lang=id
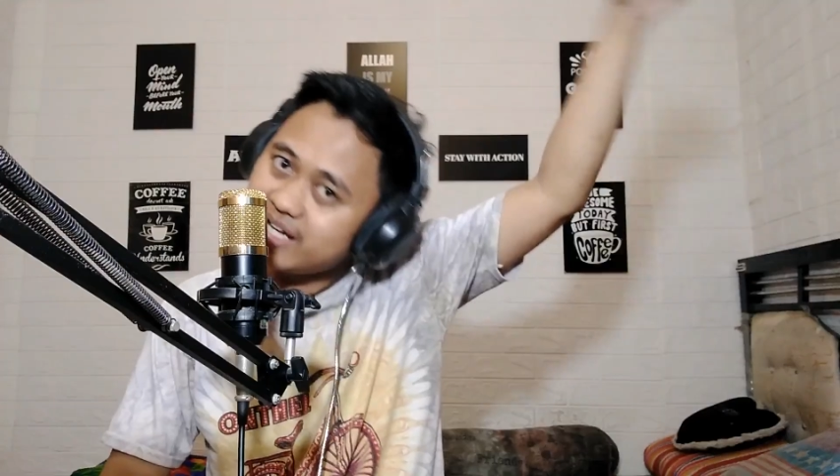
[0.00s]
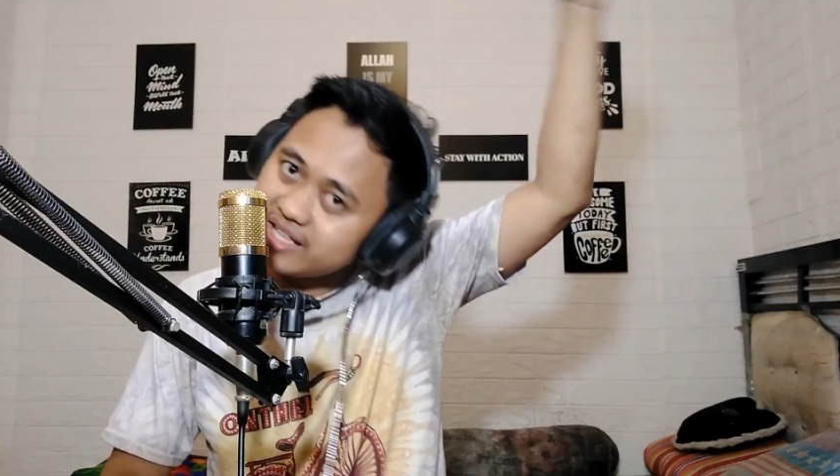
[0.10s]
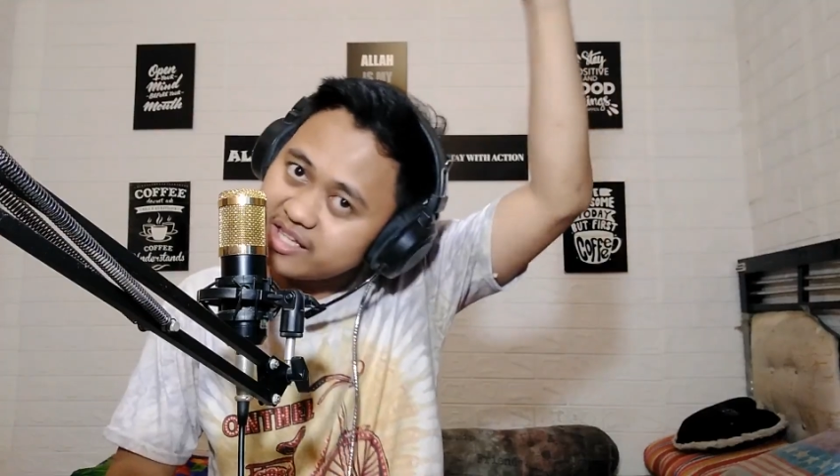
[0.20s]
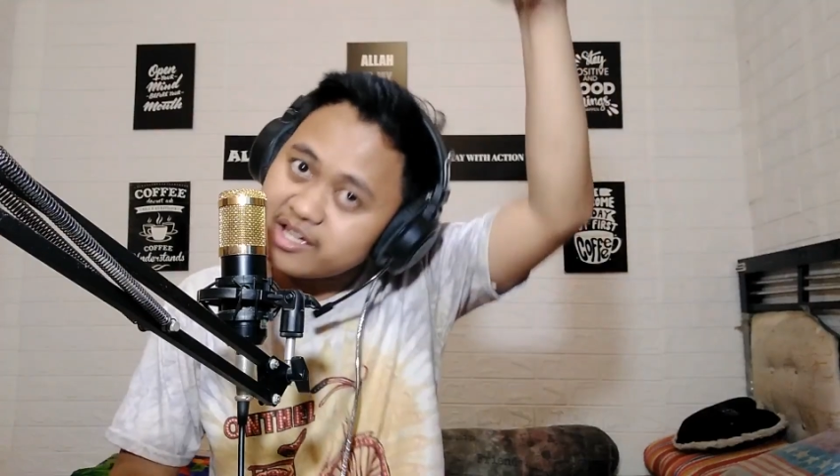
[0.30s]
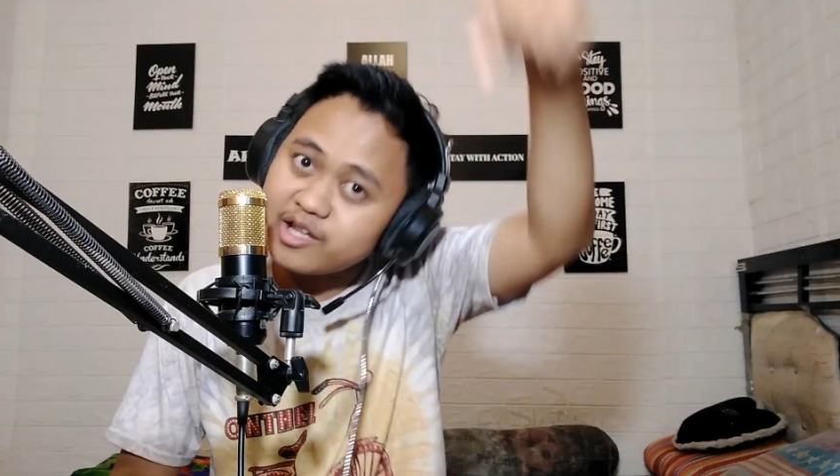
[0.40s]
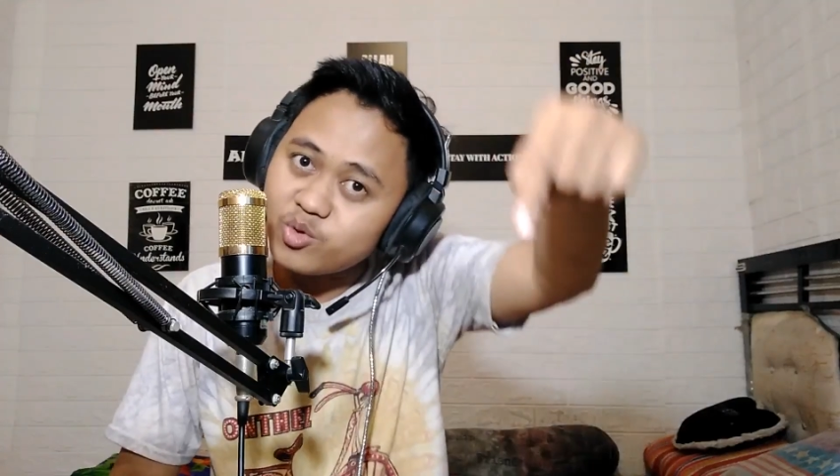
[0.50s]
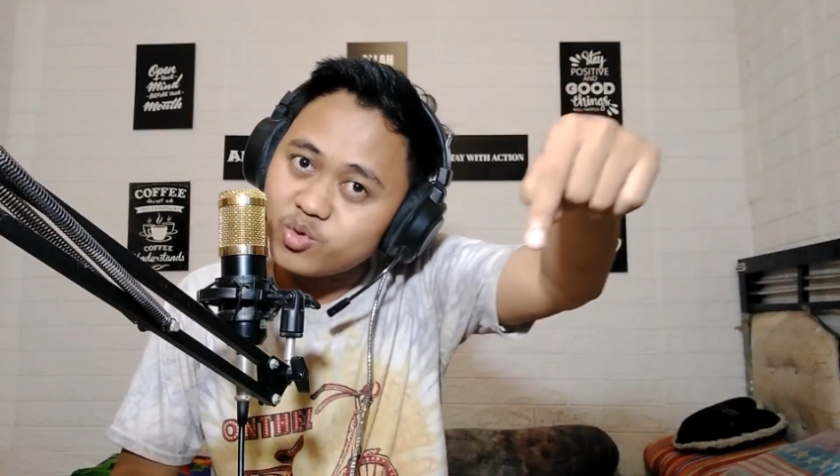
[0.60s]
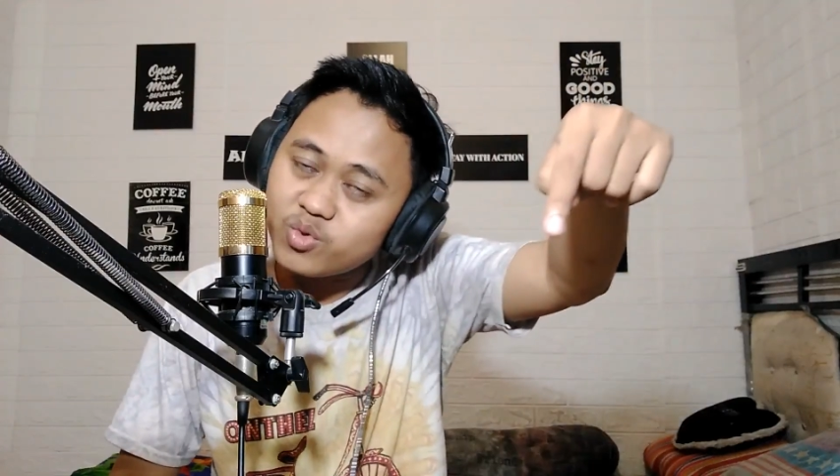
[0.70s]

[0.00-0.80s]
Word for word: detik itu